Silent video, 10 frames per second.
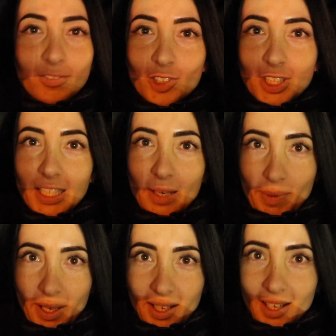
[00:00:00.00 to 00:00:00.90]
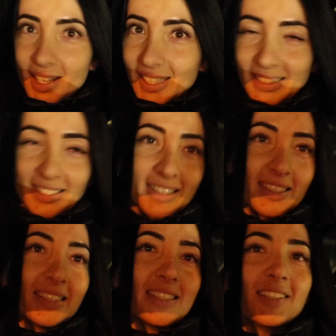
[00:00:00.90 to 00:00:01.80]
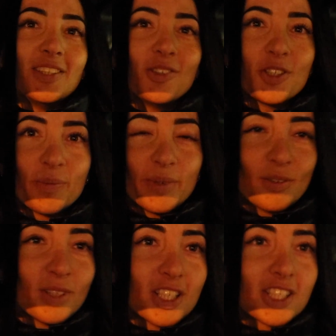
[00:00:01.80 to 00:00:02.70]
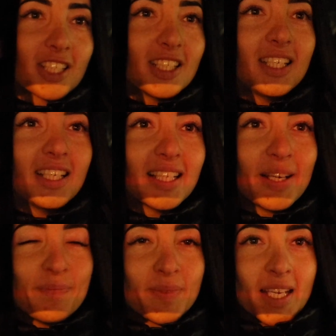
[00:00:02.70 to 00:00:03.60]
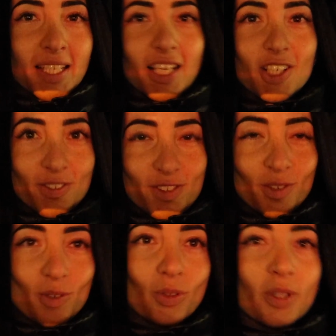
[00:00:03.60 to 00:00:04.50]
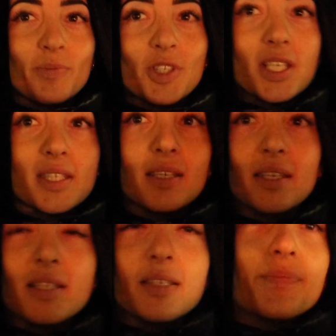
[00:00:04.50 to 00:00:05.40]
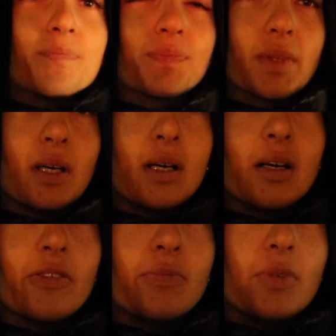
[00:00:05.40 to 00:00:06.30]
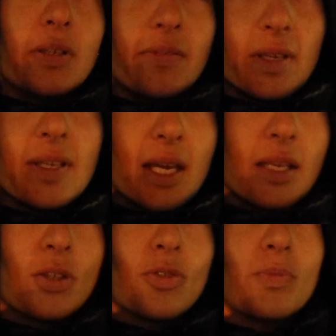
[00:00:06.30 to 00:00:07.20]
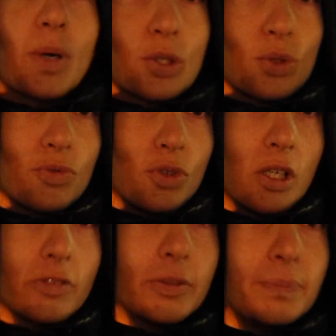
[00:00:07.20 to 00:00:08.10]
Вот, и я покрасилась, Юлечка меня уложила, так что все круто. Мы сейчас едем, а, я еду в бар Суворов,